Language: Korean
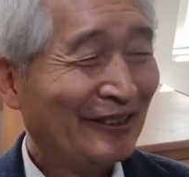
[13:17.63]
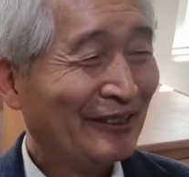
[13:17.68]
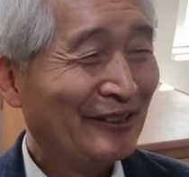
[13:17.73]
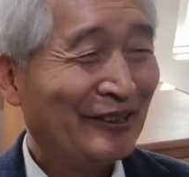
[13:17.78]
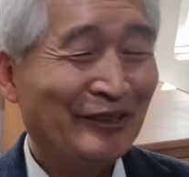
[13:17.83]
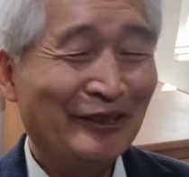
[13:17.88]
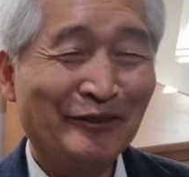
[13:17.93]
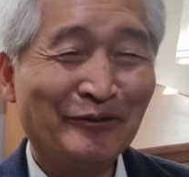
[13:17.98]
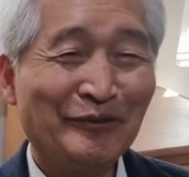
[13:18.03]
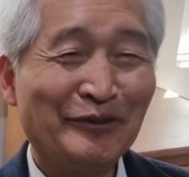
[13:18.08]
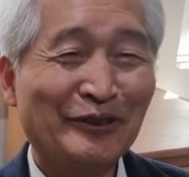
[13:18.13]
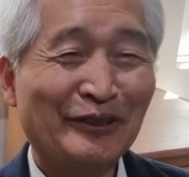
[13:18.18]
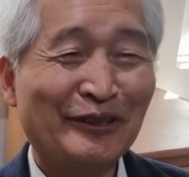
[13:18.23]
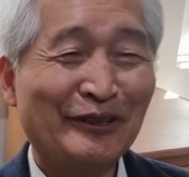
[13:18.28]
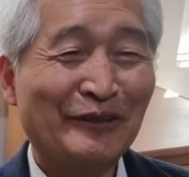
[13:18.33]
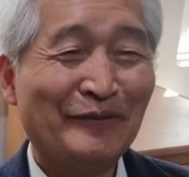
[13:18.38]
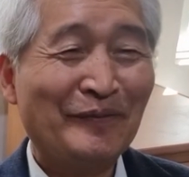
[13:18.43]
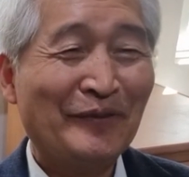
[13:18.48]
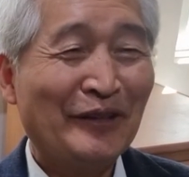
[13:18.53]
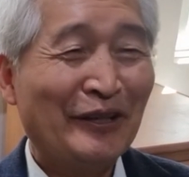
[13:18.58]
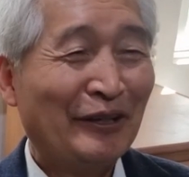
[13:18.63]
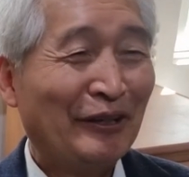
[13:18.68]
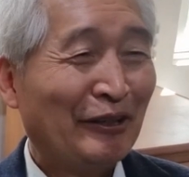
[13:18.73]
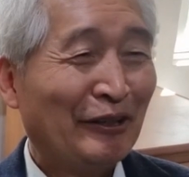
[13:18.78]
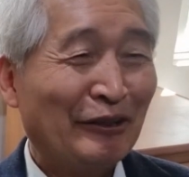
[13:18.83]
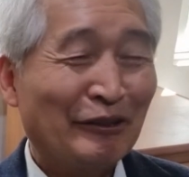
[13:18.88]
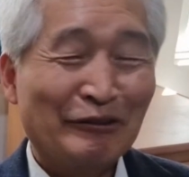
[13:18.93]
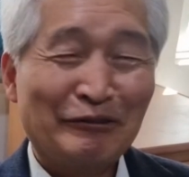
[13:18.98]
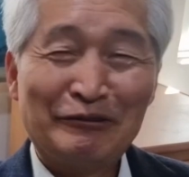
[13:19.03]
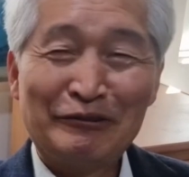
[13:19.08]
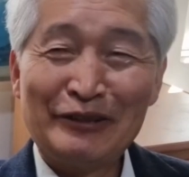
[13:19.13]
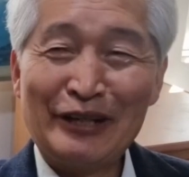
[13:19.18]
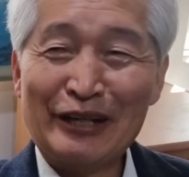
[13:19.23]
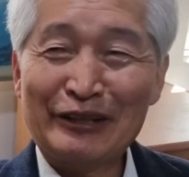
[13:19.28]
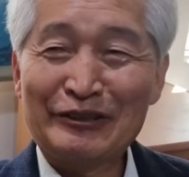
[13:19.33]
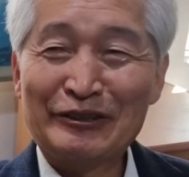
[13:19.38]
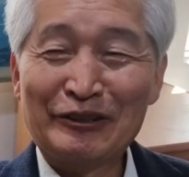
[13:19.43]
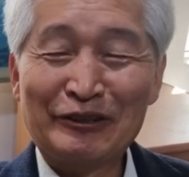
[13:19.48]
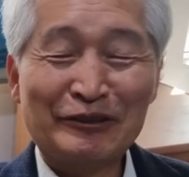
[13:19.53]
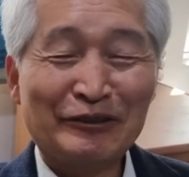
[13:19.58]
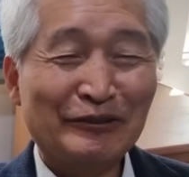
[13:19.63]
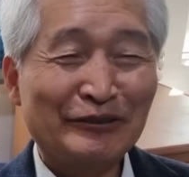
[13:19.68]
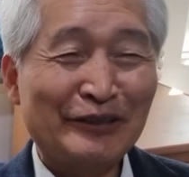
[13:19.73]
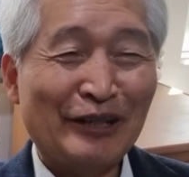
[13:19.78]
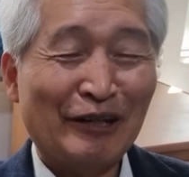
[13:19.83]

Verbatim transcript: 지금도 그 구약적으로